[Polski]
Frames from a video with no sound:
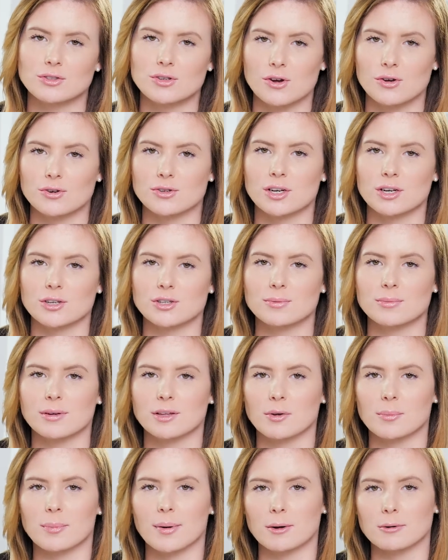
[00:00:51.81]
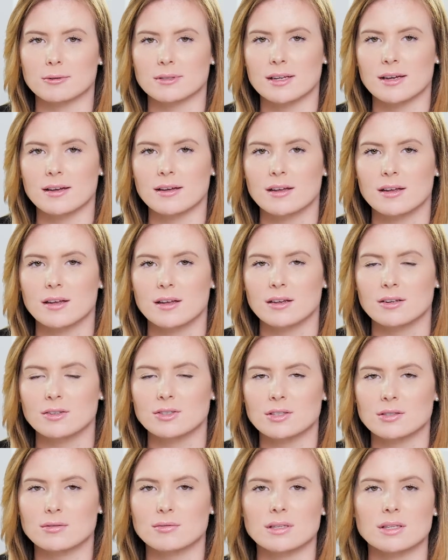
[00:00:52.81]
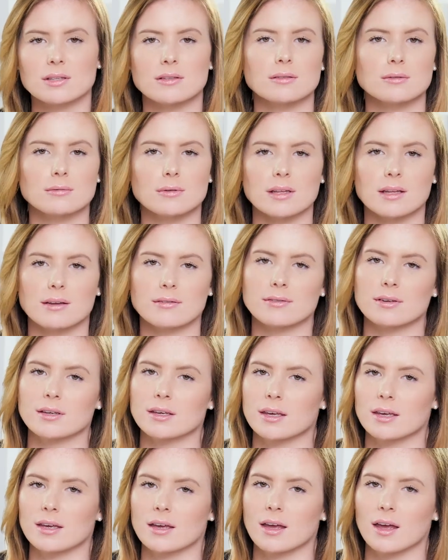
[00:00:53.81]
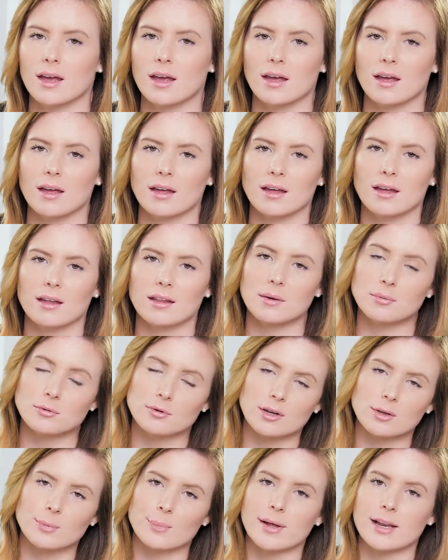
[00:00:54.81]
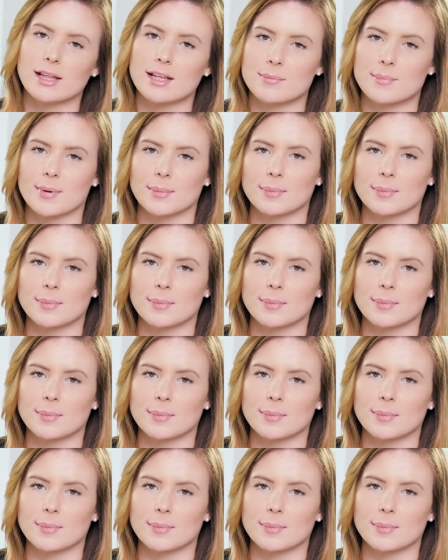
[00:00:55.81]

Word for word: ciąża czy menopauza, czy złe, złe nawyki, e, np. palenie